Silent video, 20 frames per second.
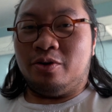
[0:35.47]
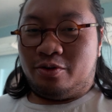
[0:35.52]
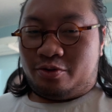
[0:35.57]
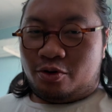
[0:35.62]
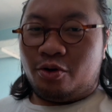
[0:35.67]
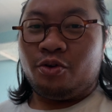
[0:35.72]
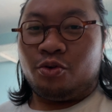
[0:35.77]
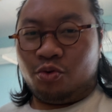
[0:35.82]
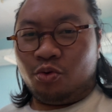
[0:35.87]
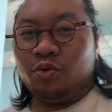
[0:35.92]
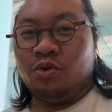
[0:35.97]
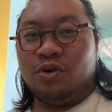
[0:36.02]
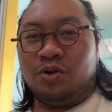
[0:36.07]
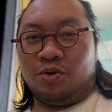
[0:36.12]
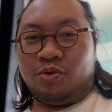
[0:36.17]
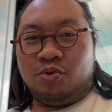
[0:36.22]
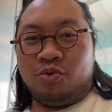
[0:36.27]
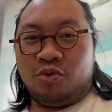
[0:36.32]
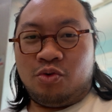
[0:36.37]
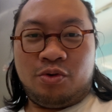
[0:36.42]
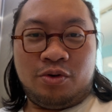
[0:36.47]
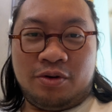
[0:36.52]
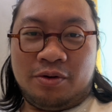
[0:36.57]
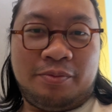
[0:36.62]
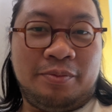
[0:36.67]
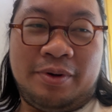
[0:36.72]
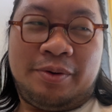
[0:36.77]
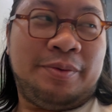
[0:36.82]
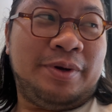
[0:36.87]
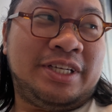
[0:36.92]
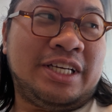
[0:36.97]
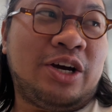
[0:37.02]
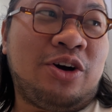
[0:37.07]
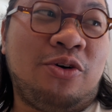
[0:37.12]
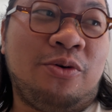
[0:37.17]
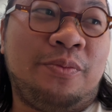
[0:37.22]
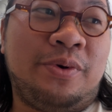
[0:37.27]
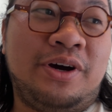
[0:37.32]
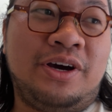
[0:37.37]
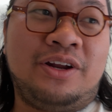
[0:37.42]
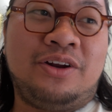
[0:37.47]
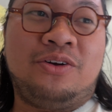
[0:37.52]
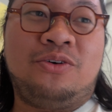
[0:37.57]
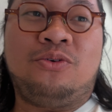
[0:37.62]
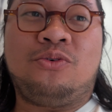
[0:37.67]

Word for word: ขากูของกู มันไม่ใช่ของเพื่อน